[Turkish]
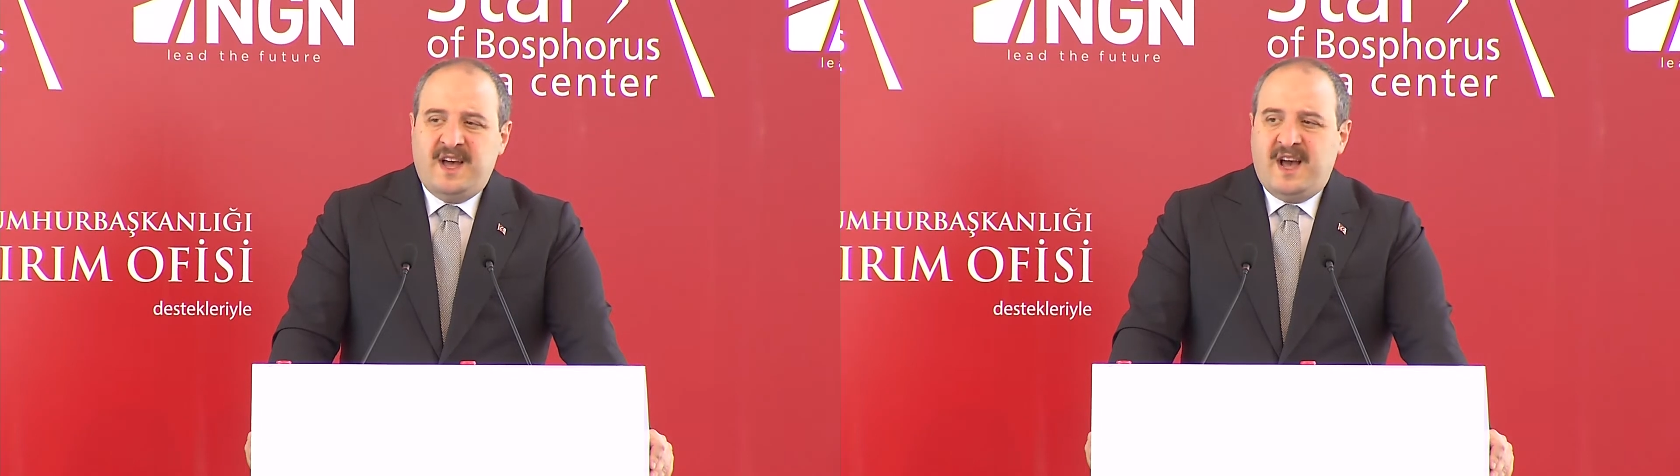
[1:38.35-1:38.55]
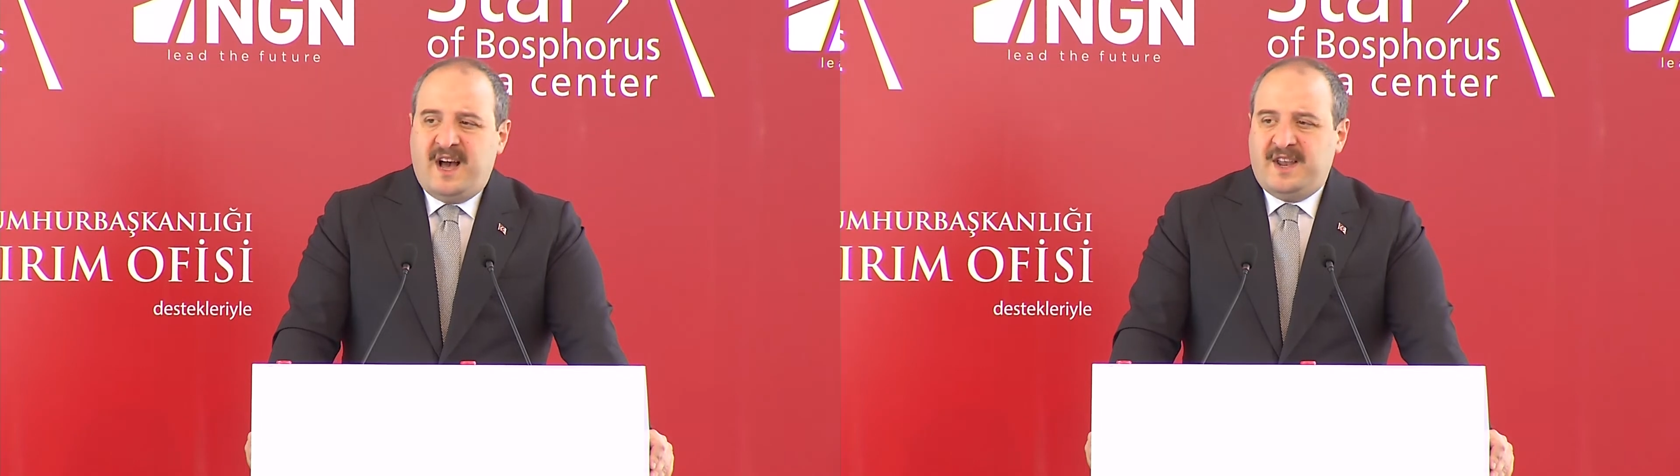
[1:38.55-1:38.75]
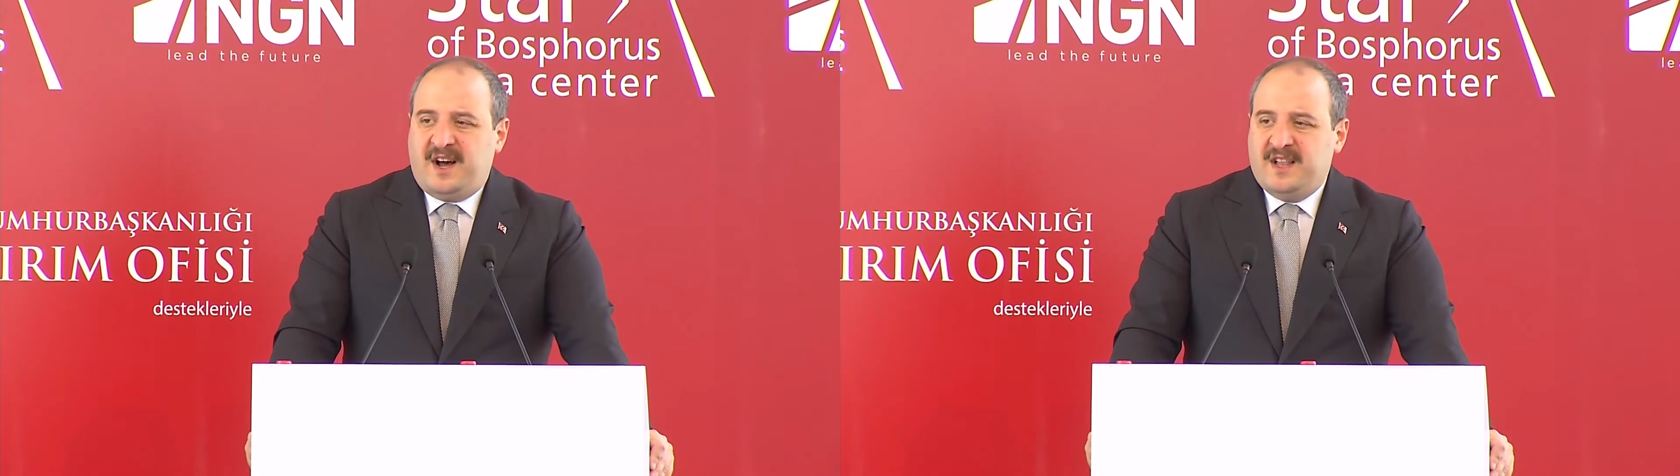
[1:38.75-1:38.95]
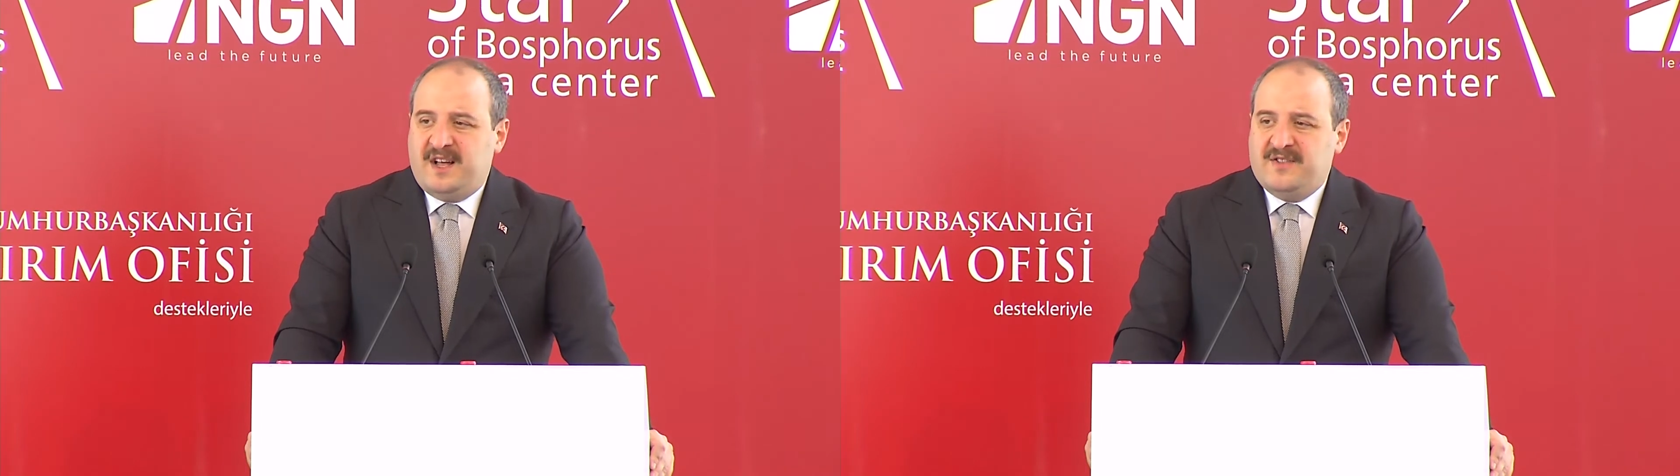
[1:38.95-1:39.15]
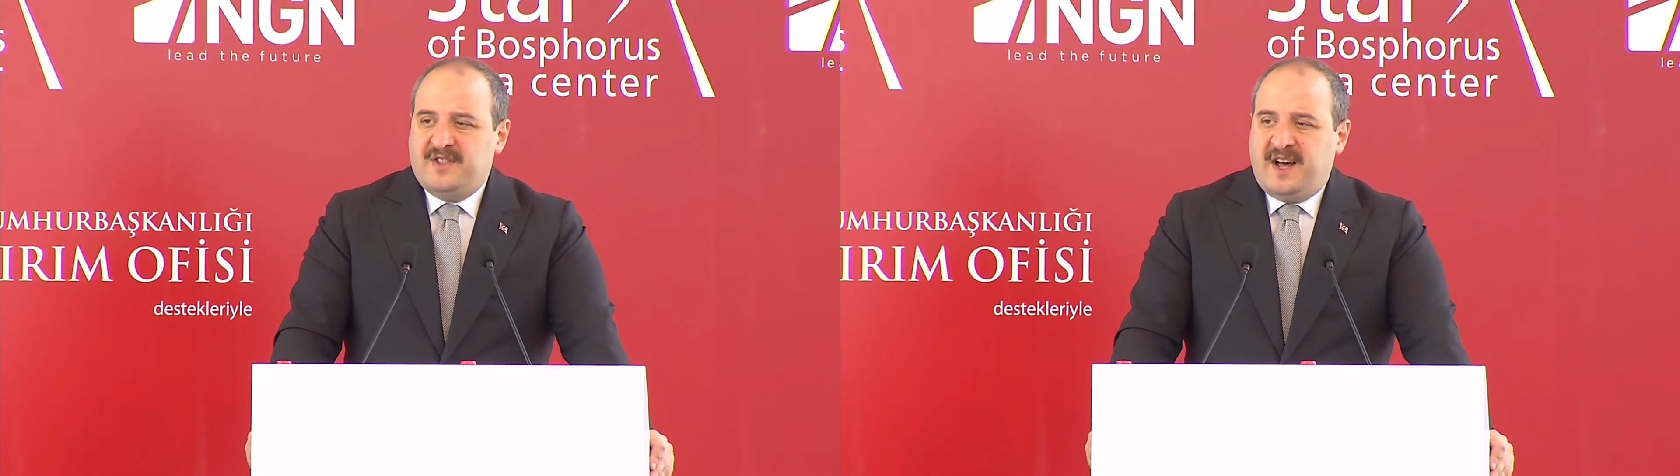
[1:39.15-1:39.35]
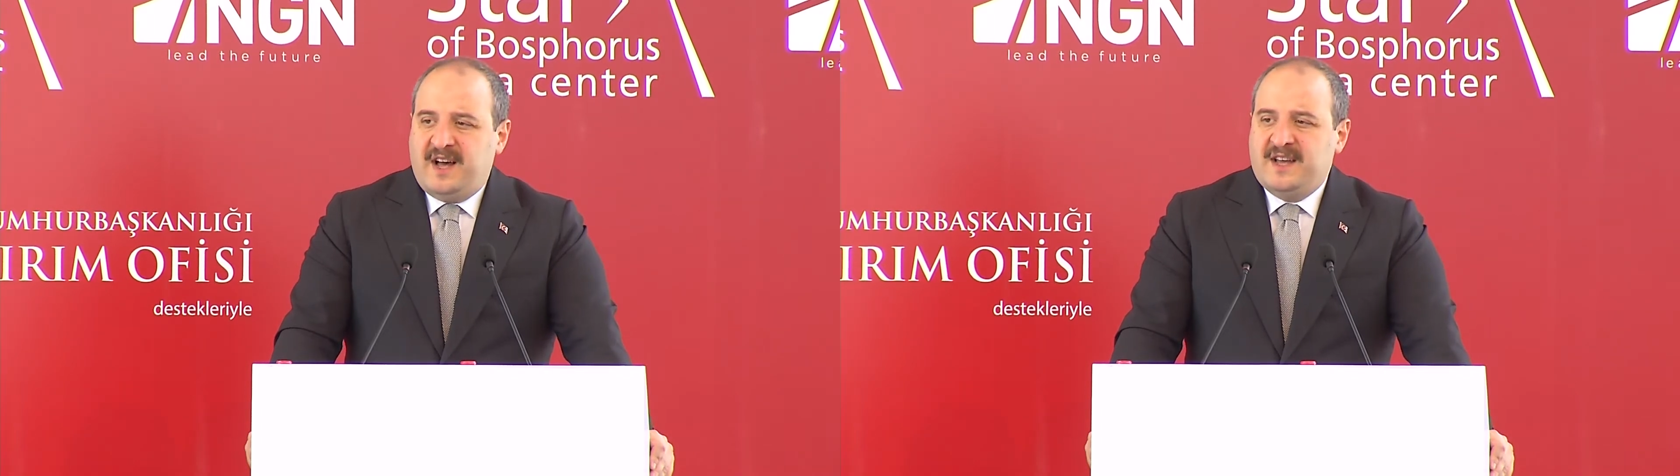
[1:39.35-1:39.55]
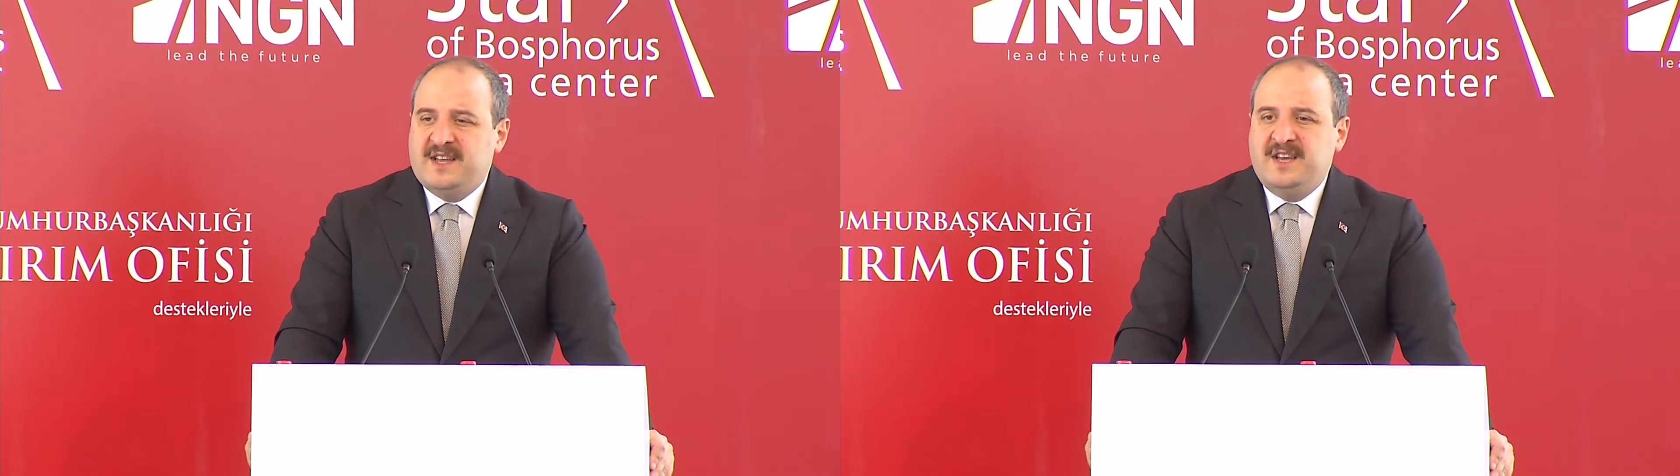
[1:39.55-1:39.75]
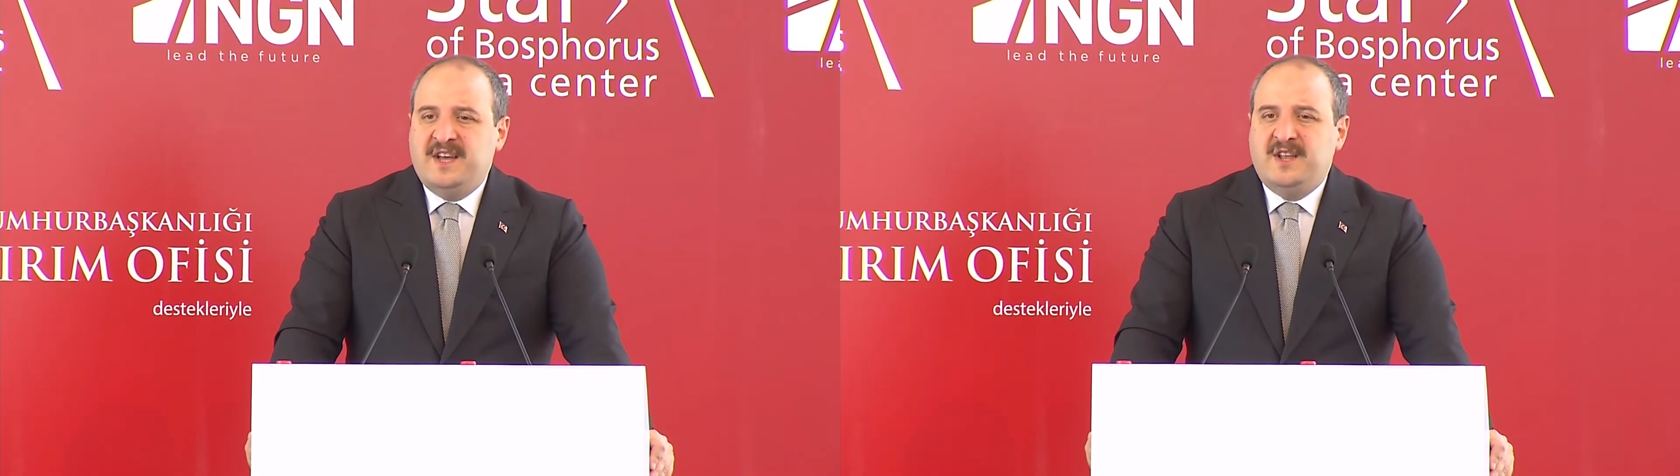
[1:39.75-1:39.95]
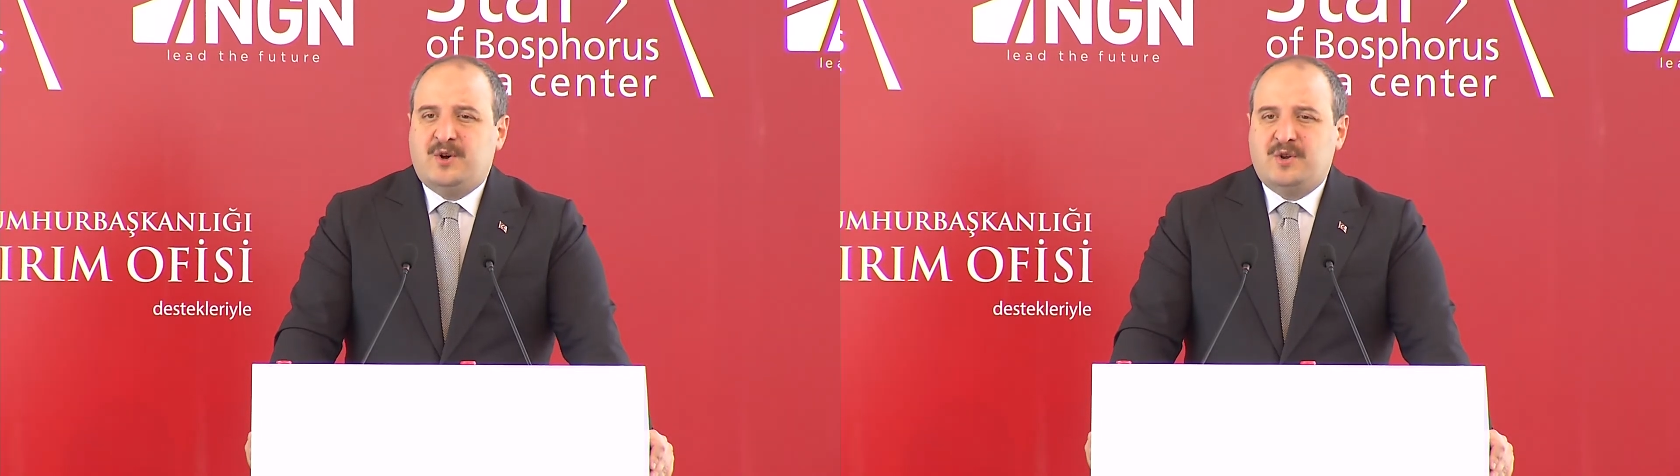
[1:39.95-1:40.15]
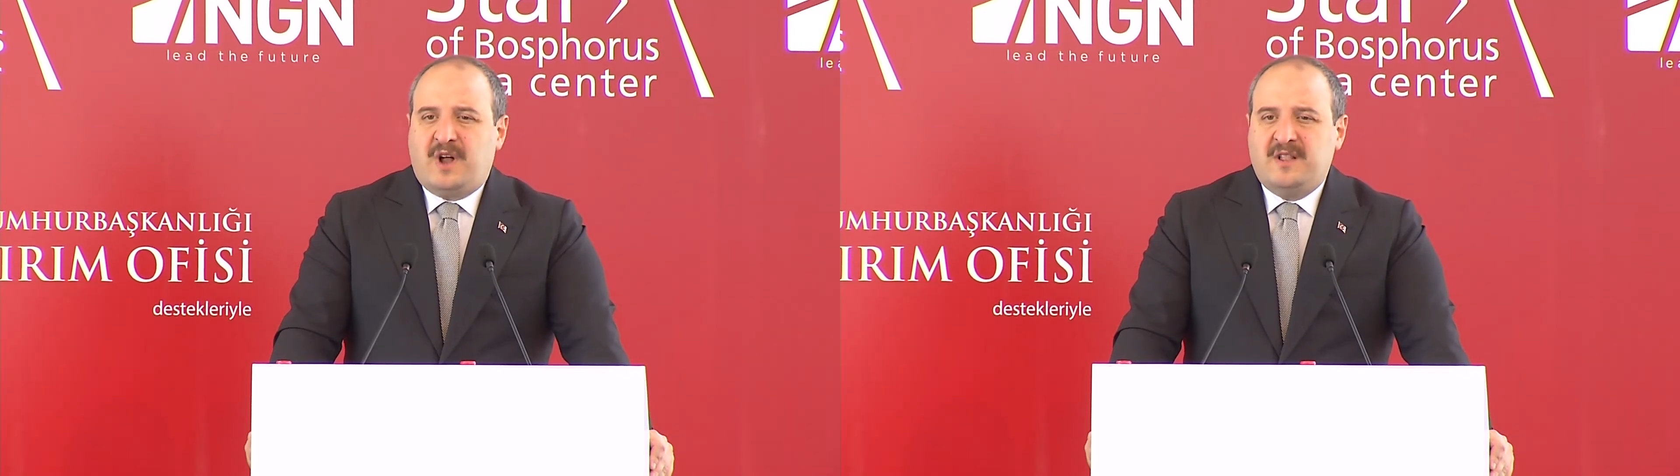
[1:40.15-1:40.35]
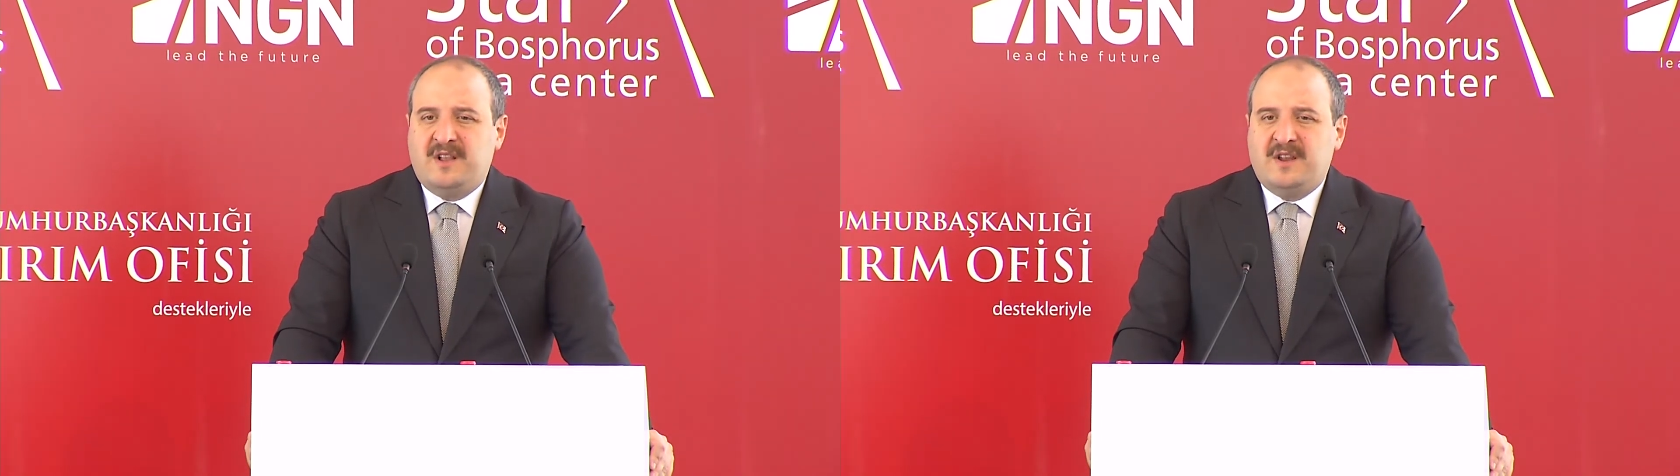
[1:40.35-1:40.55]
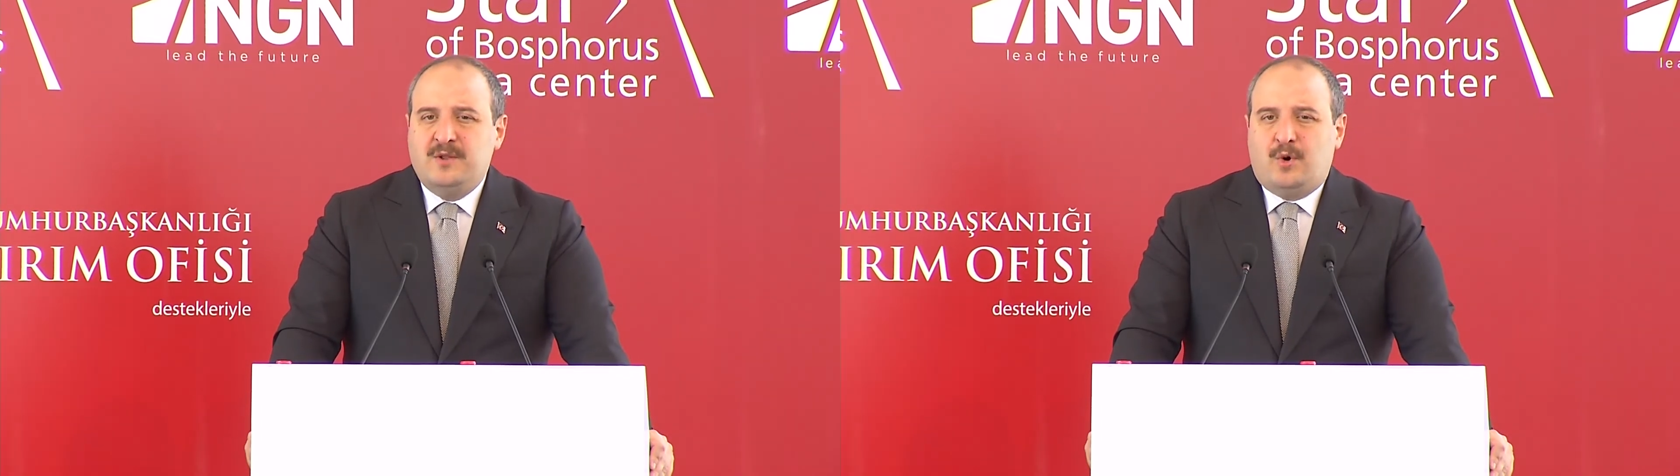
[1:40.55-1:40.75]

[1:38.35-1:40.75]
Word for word: her alanda yeni kuralların